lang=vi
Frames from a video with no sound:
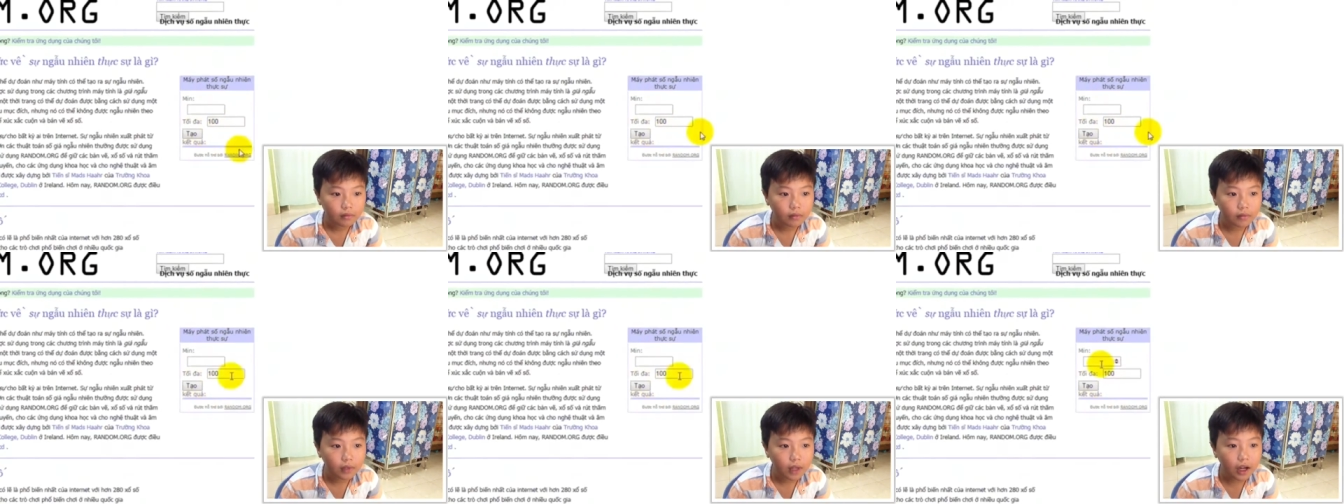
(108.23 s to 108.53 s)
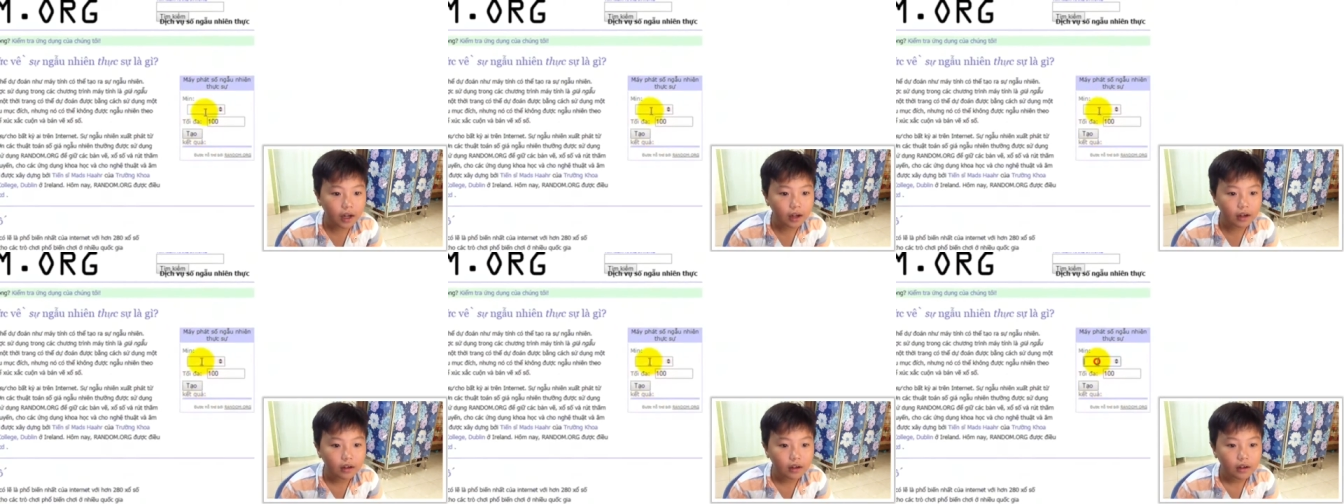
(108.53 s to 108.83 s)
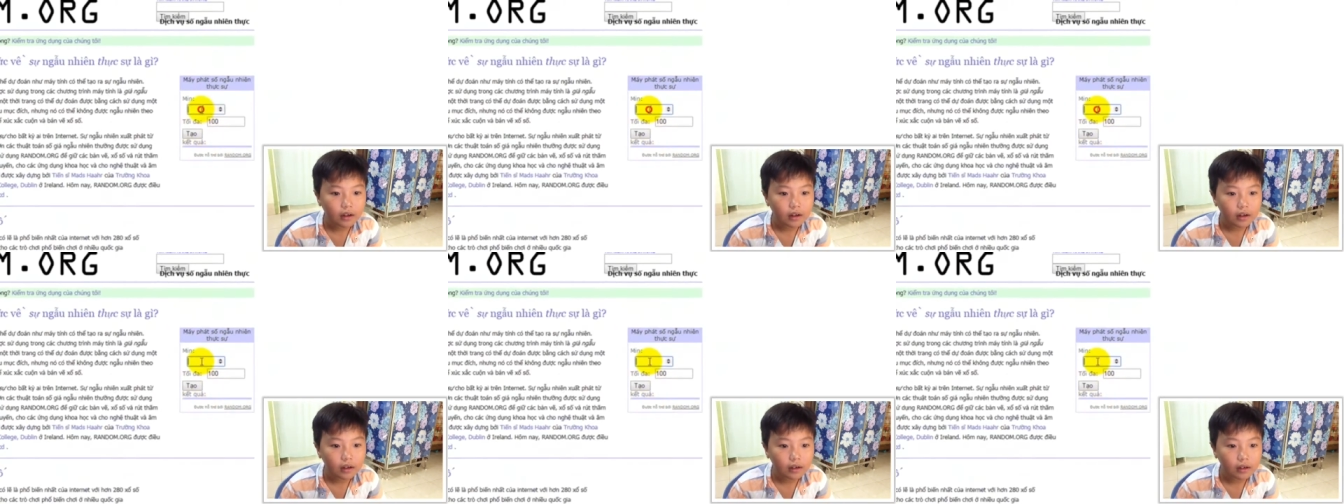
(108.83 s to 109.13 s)
đó
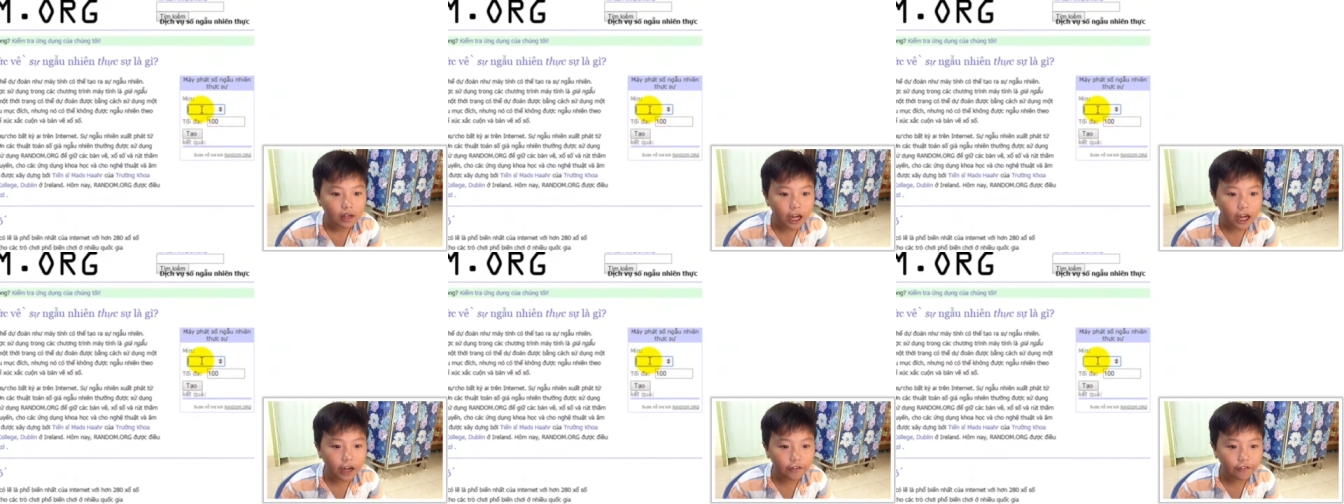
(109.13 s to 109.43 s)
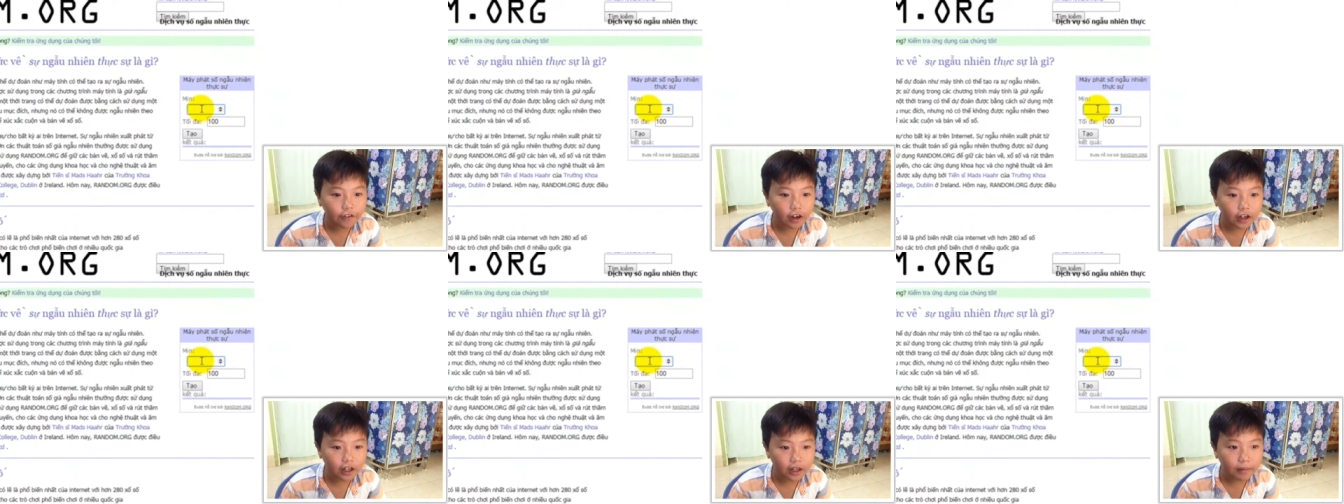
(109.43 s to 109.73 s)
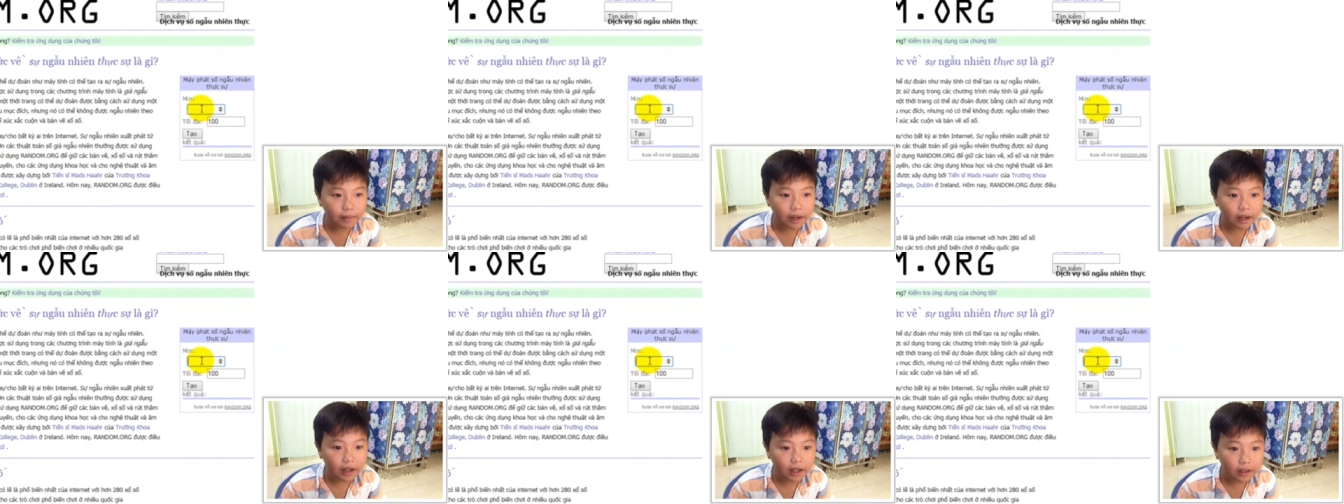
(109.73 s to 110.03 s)
đây là phần cái
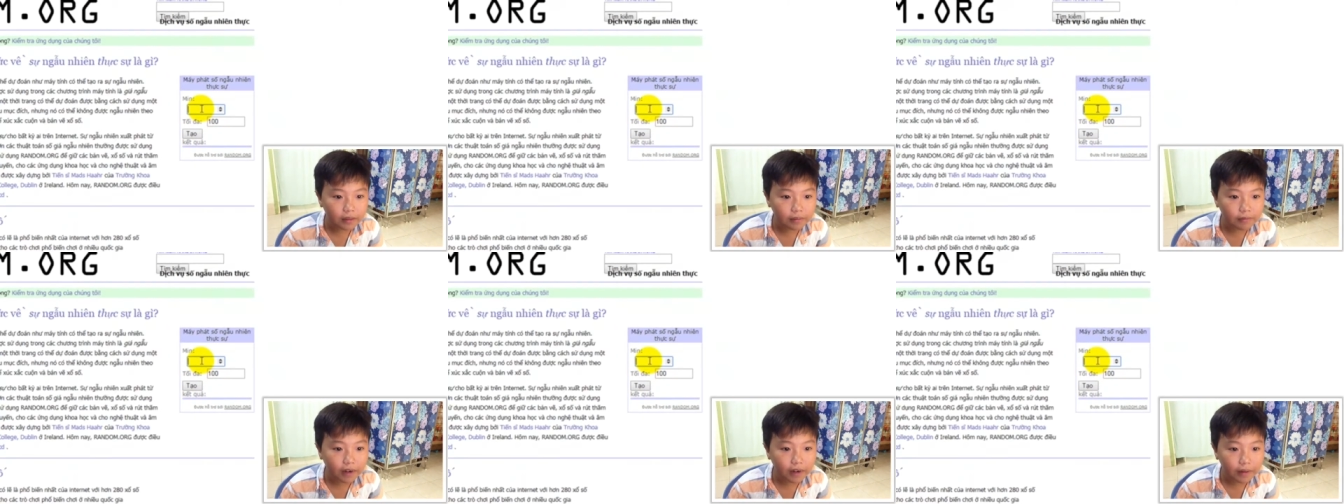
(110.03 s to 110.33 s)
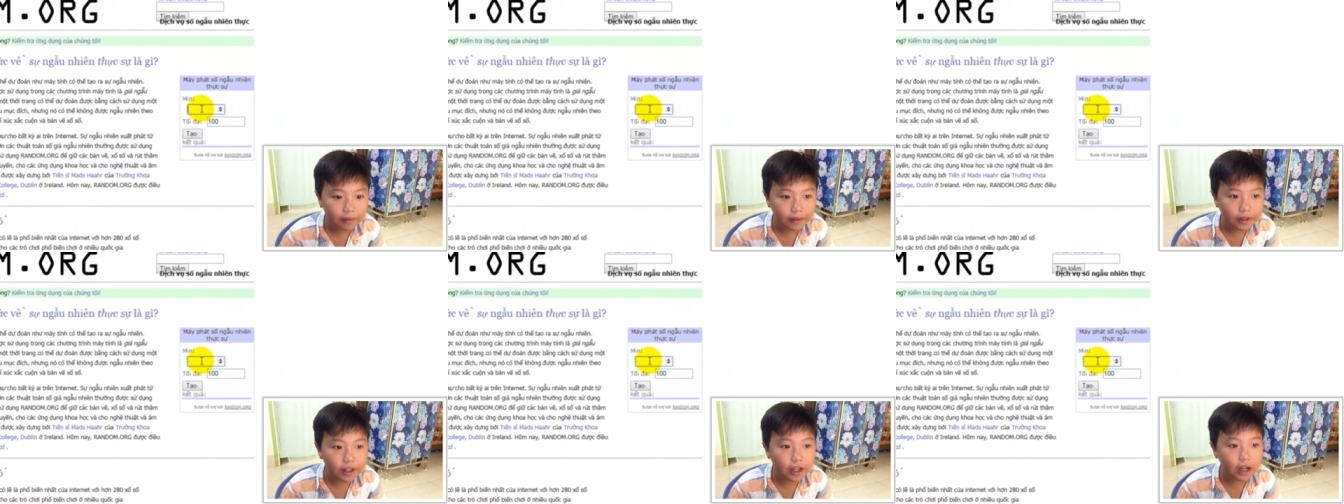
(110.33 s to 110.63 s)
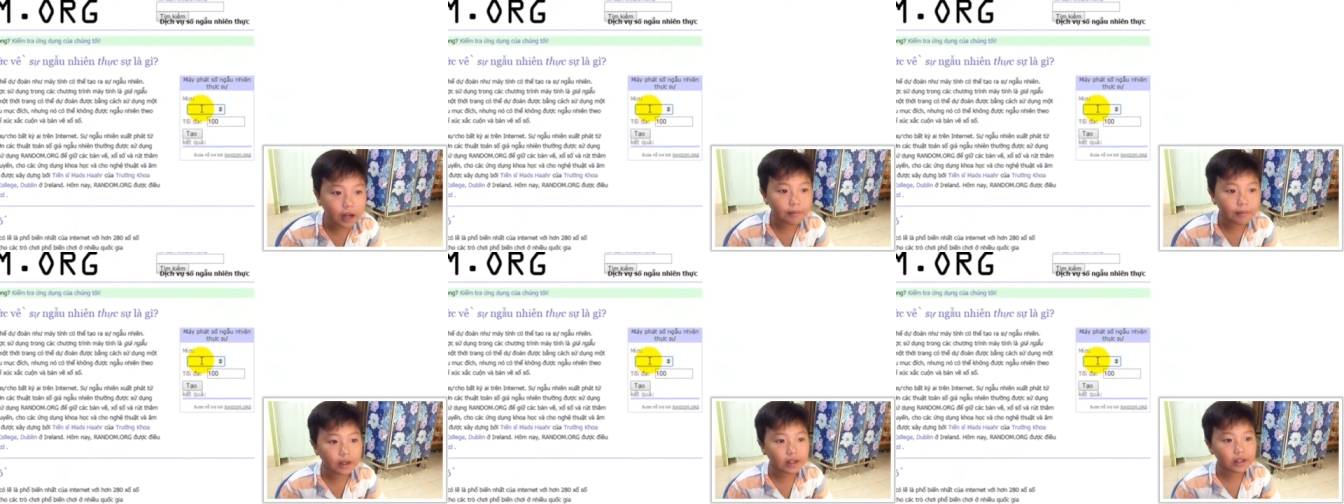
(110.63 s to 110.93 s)
màn hình và bây
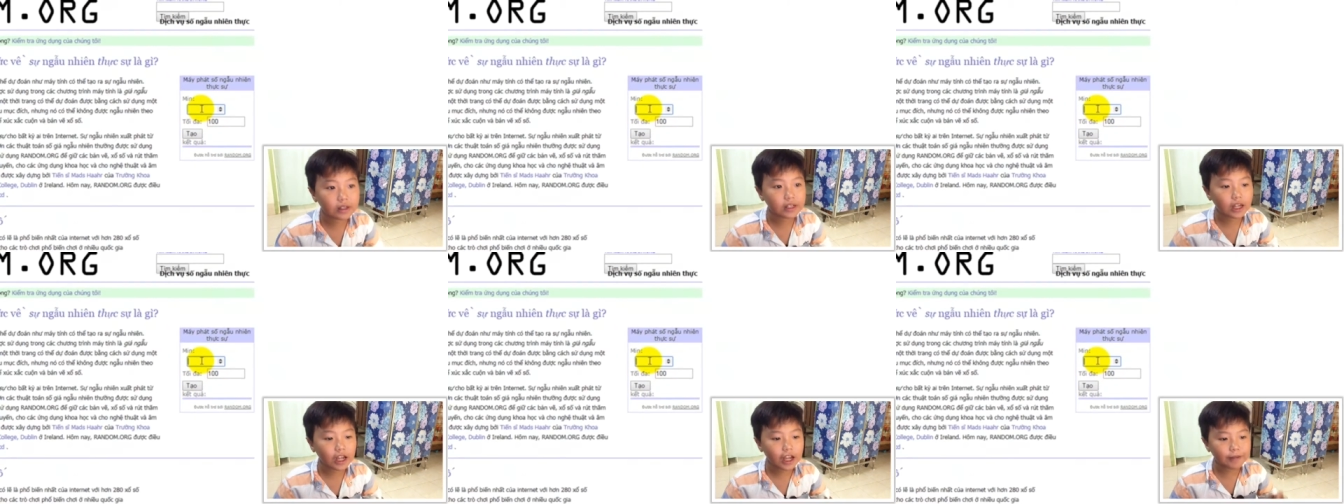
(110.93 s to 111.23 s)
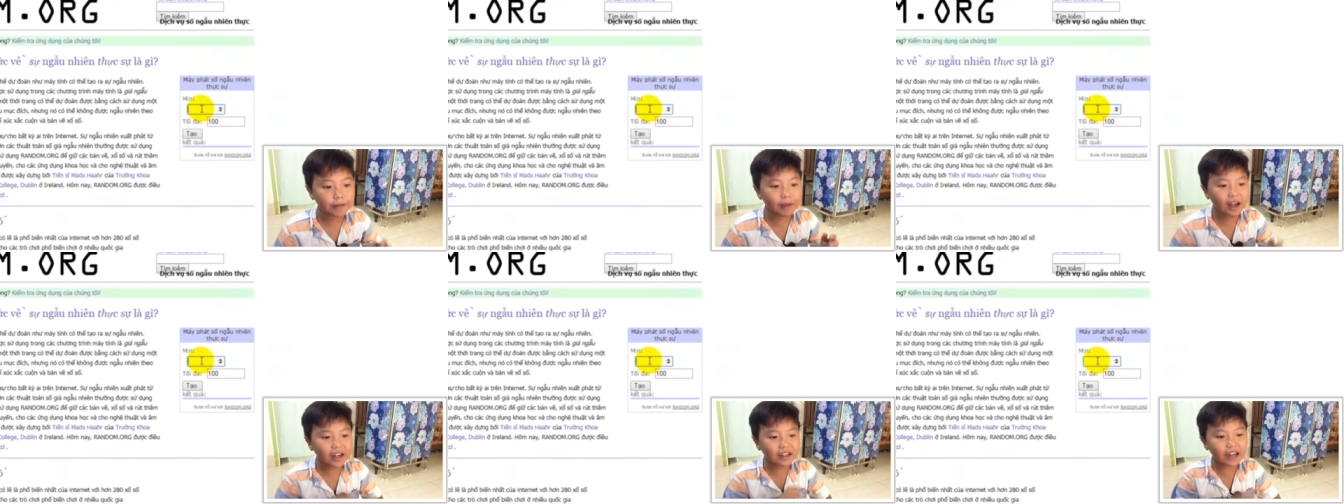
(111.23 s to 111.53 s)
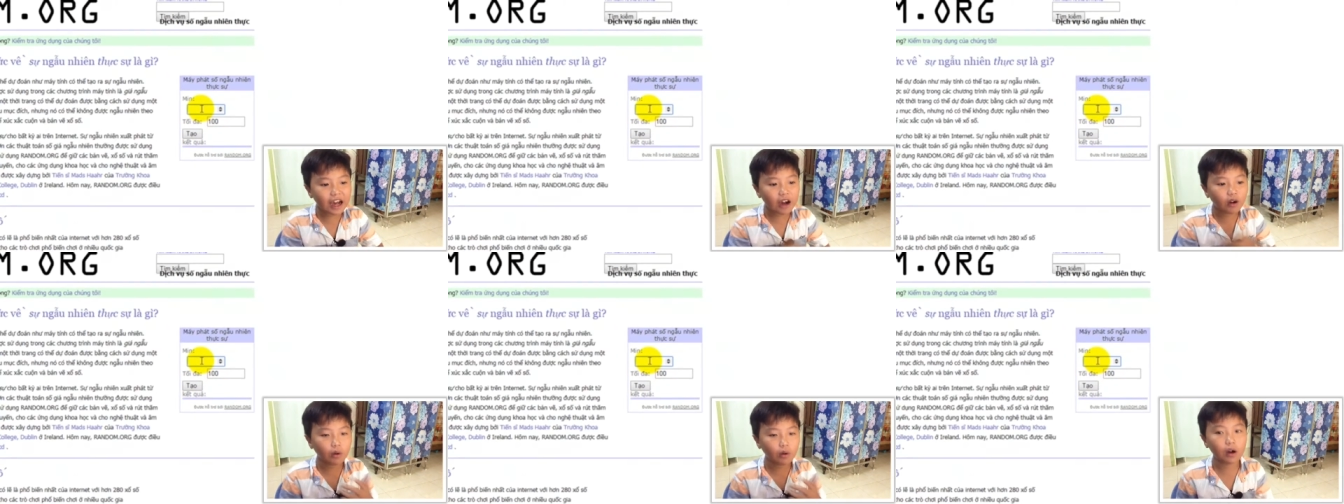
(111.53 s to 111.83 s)
giờ mình sẽ bắt
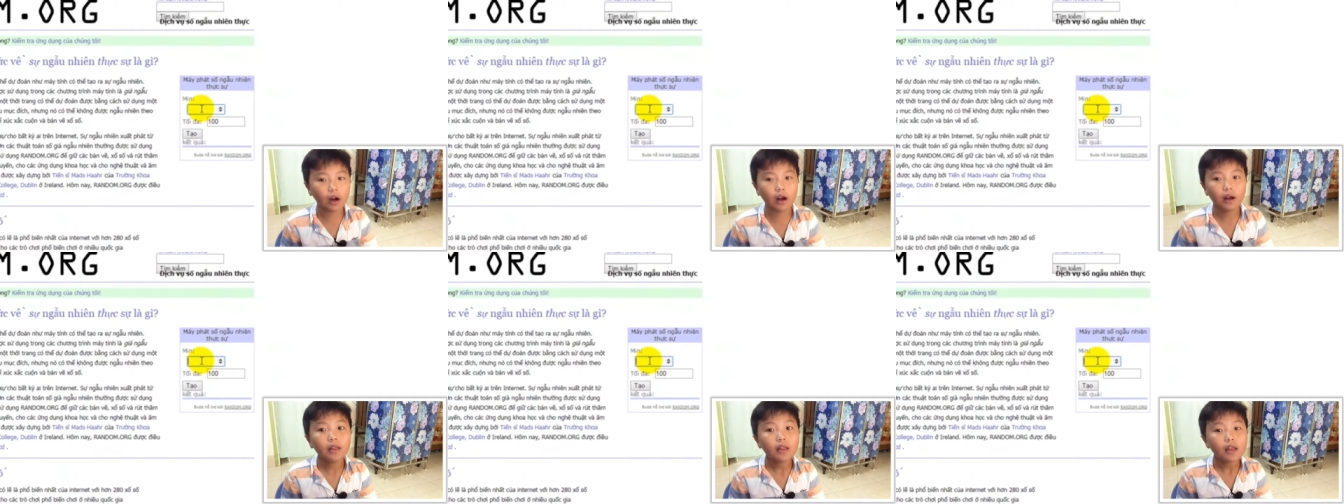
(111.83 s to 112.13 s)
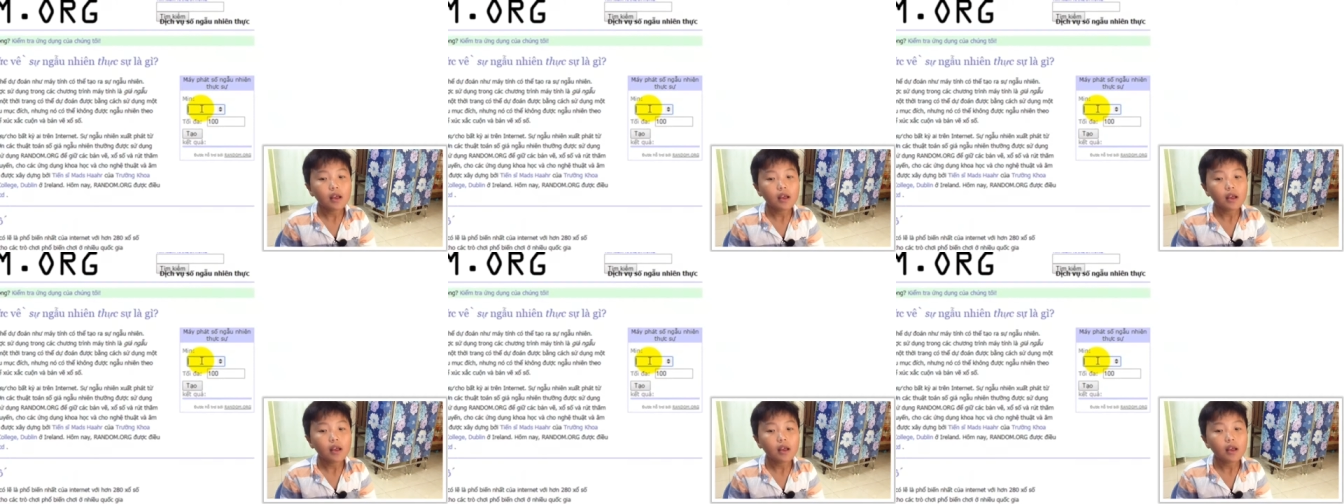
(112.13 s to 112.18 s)
đầu à,